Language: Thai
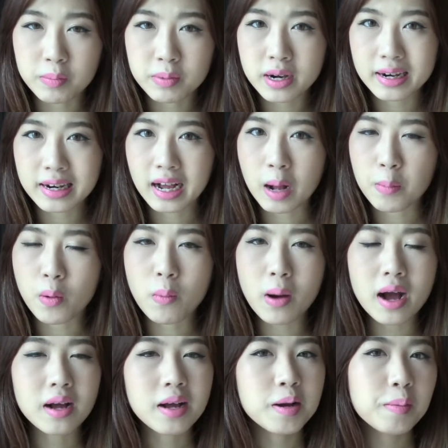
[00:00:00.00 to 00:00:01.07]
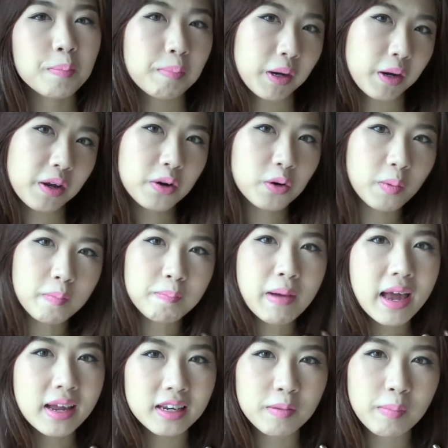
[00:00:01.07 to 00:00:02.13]
เพื่อนๆนะคะเพราะว่ามันก็ยังดูเป็น
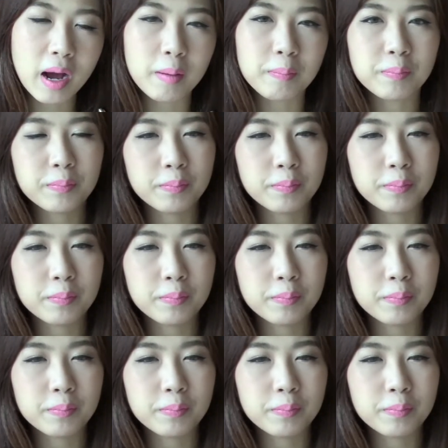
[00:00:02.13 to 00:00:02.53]
แป้งที่แบบ